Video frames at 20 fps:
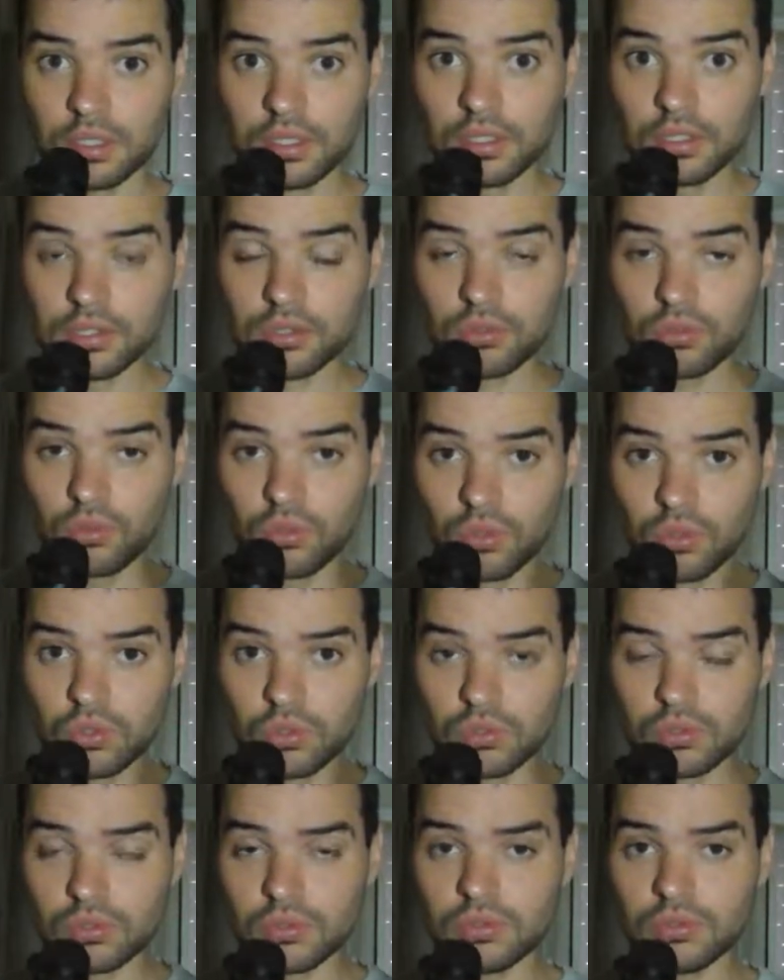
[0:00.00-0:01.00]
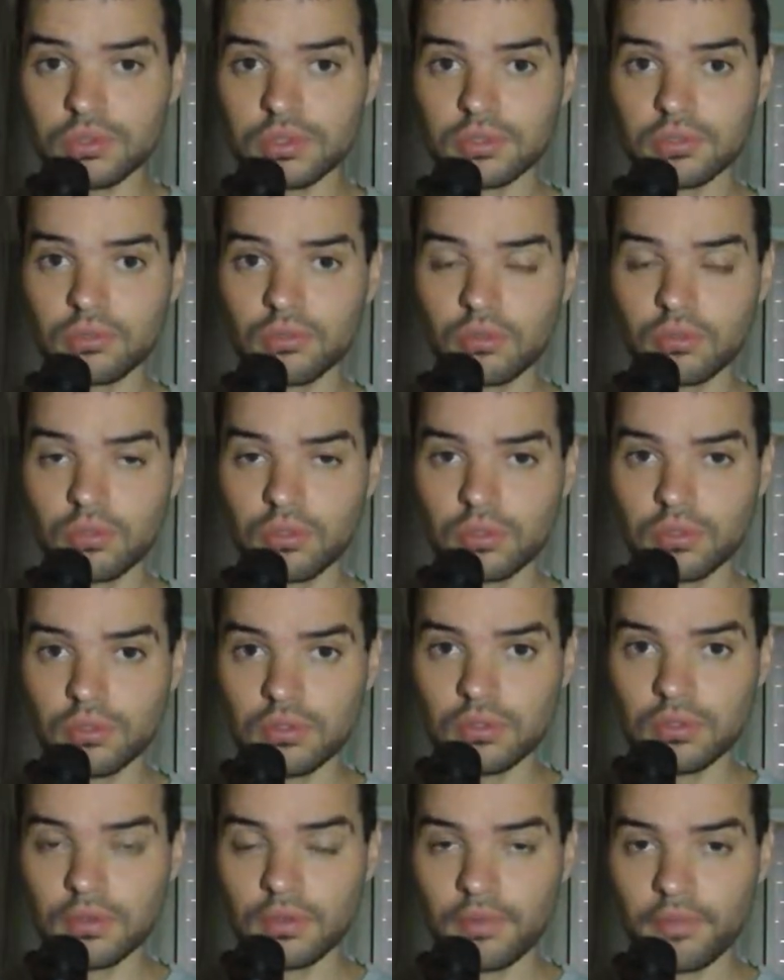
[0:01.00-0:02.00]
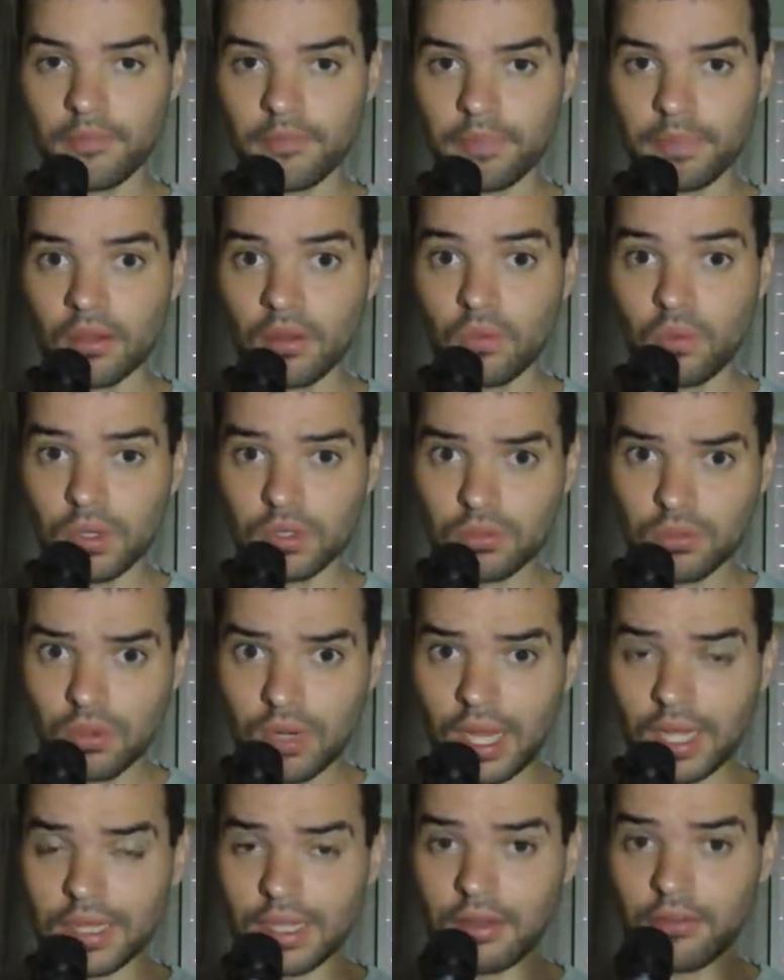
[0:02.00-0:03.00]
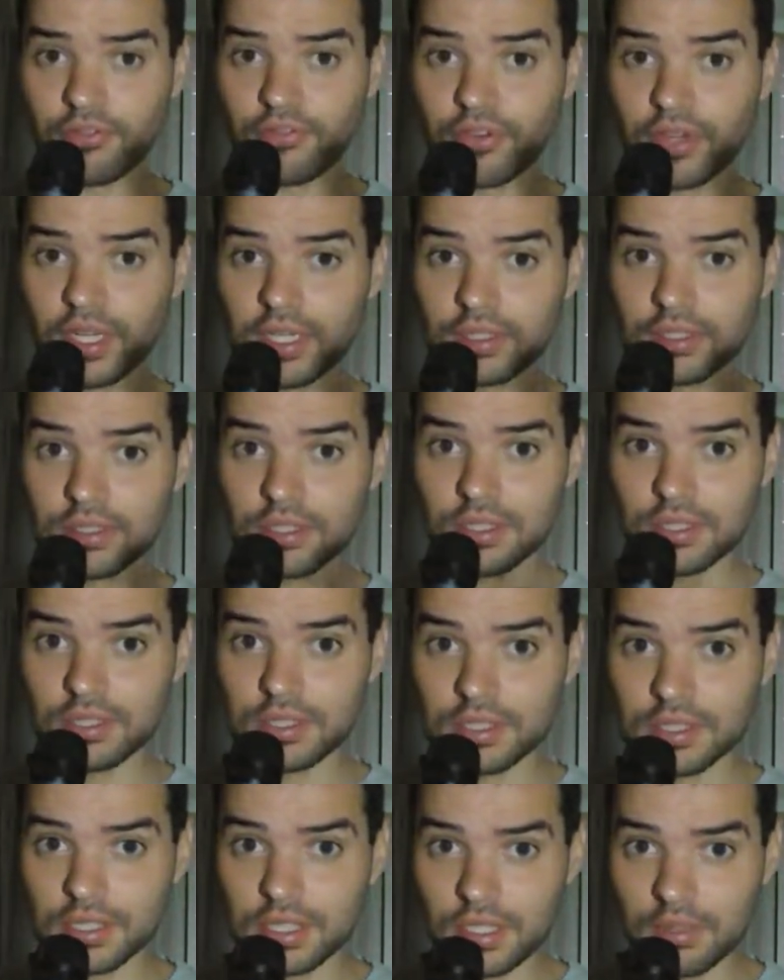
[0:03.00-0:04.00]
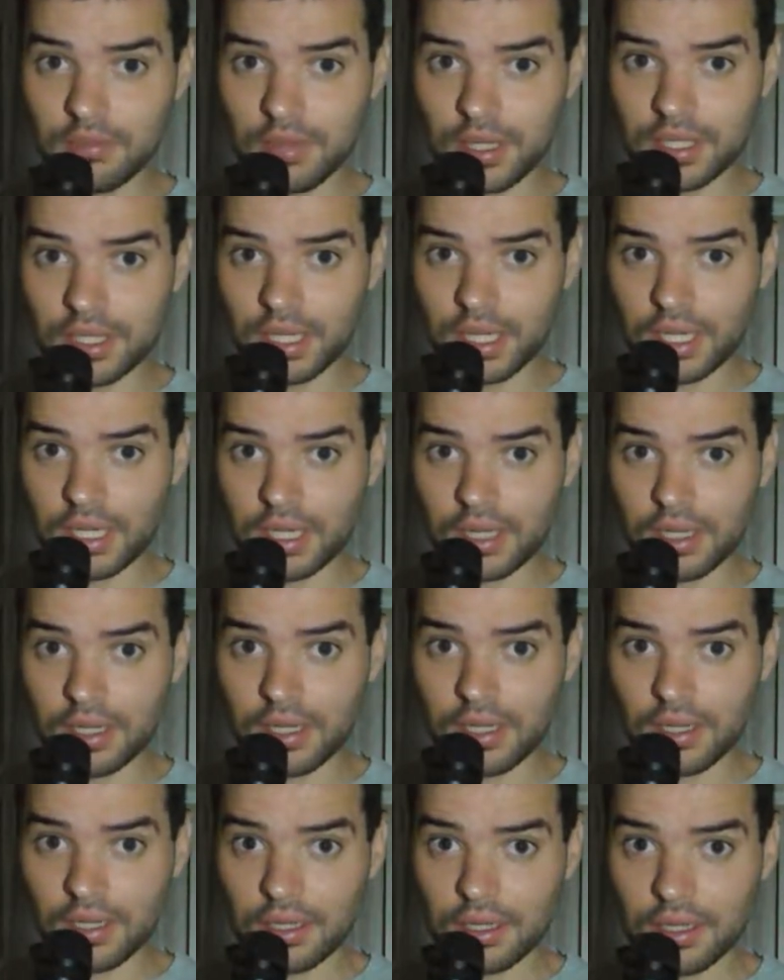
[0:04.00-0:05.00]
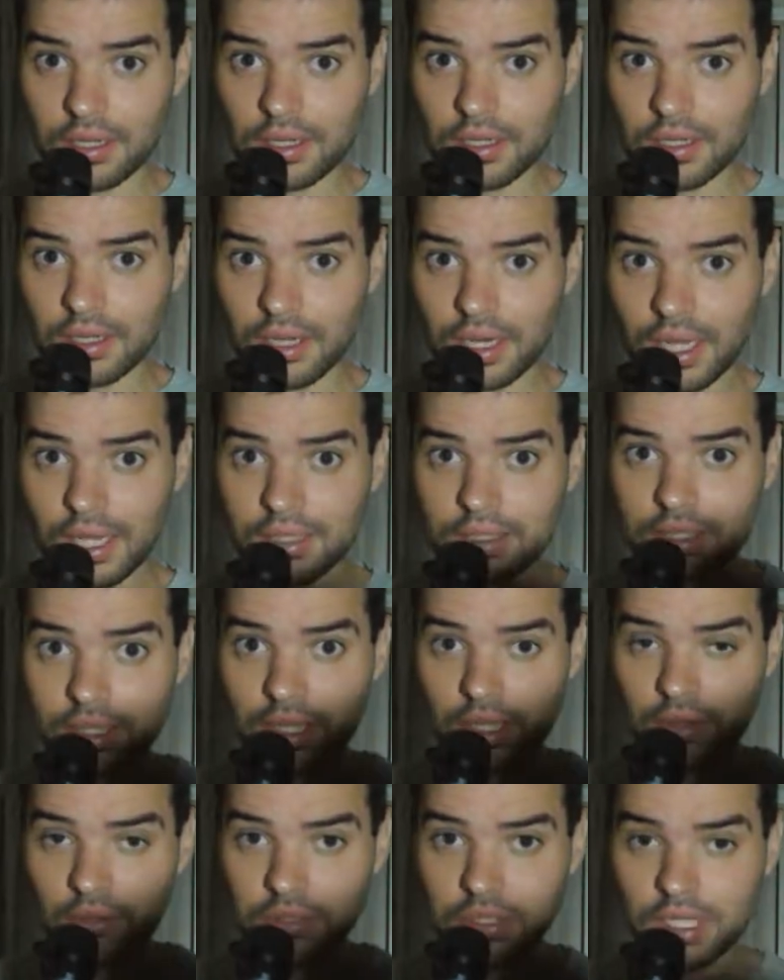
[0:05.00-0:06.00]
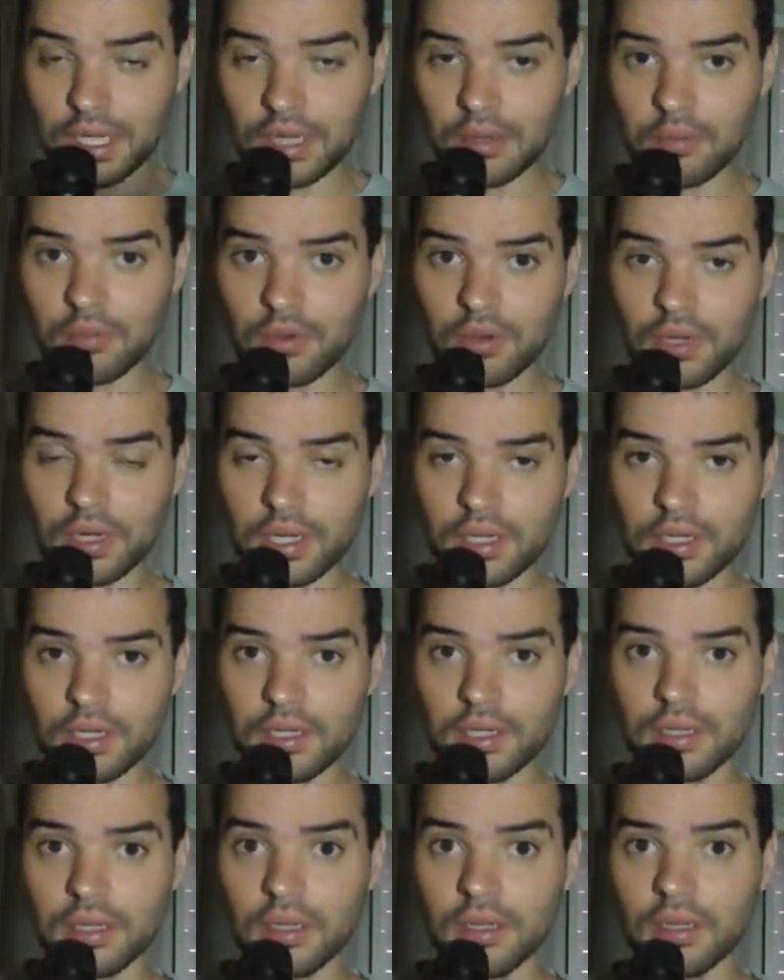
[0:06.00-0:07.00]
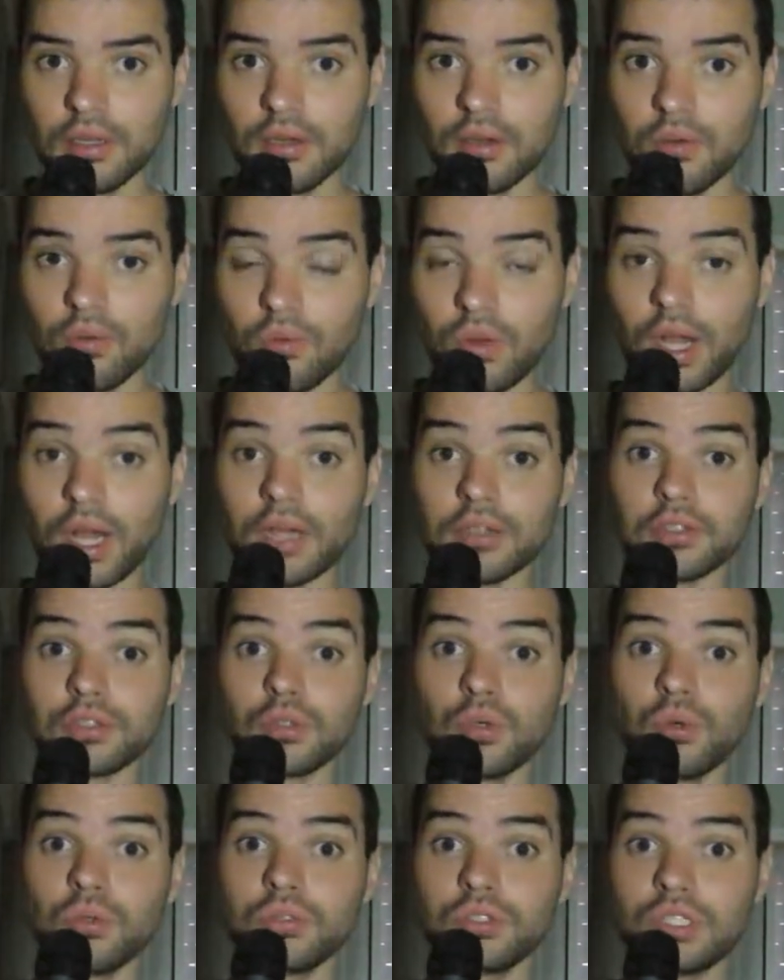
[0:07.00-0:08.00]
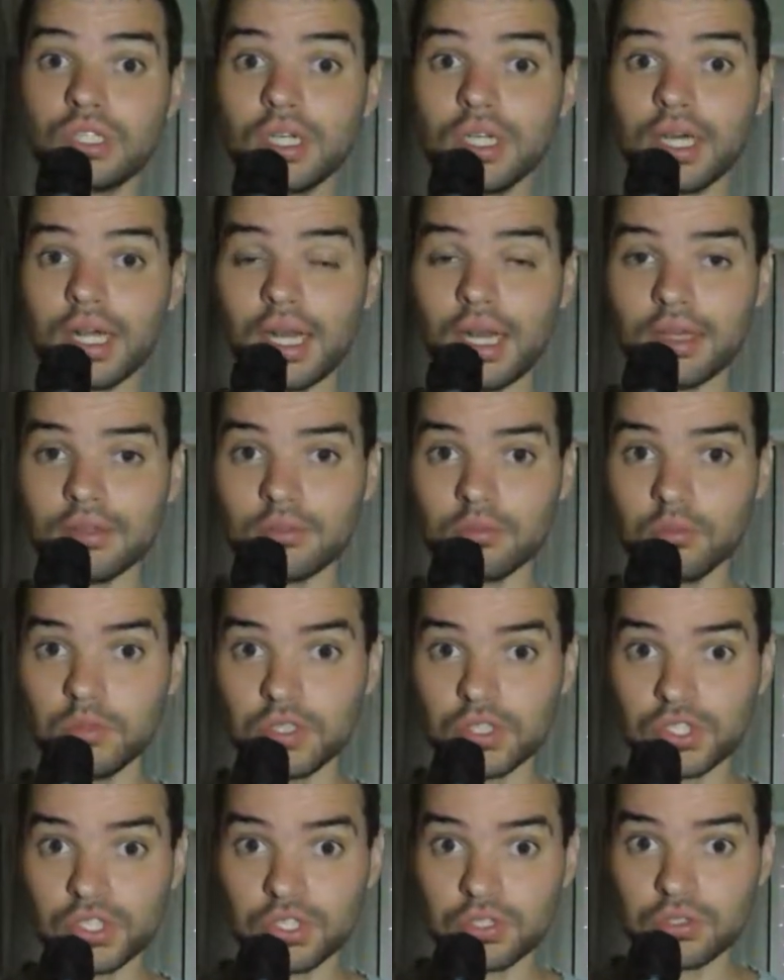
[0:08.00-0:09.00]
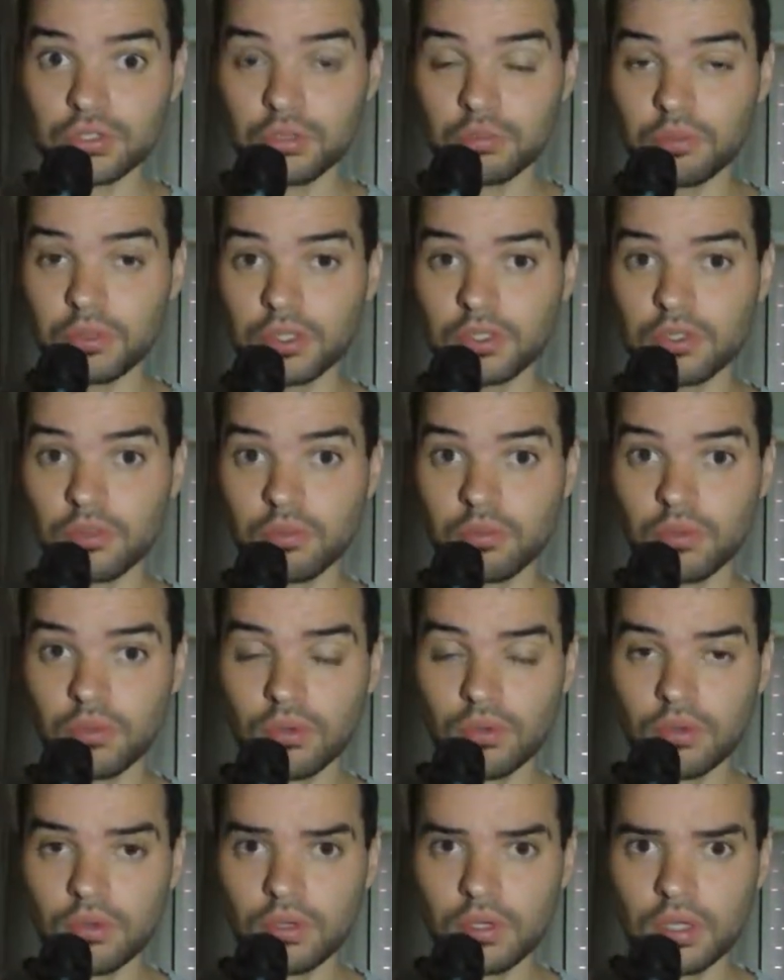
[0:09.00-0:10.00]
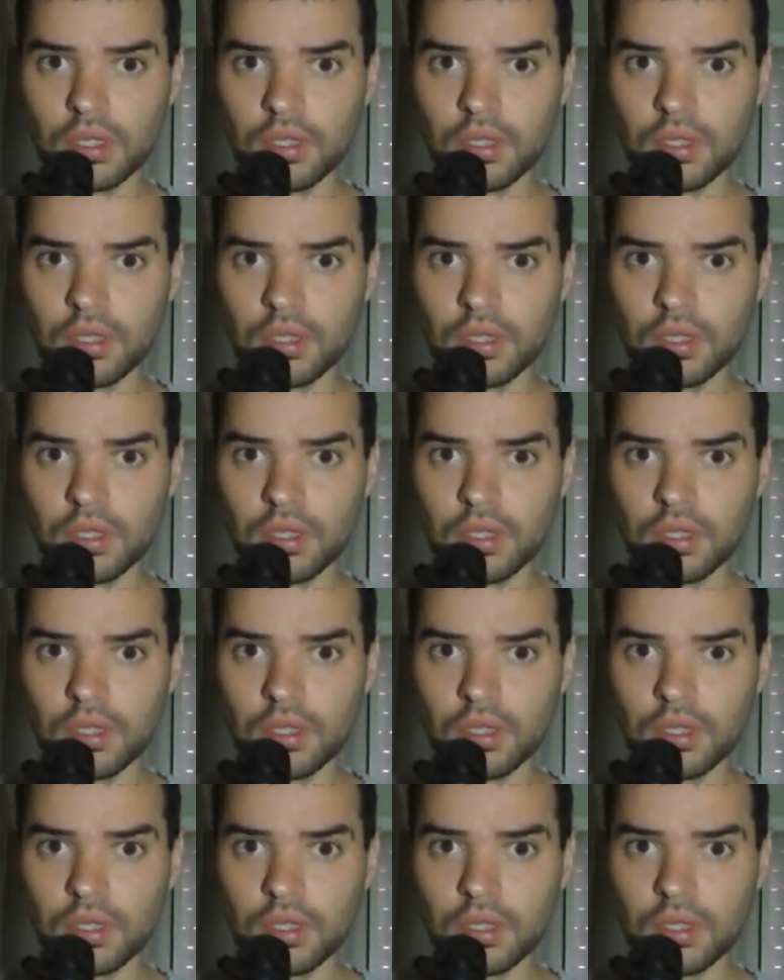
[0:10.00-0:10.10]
escuro, tudo escuro. Quando lá na frente, em cima da ladeira onde ela mora, um cachorro tigrado, mestiço de pitbull,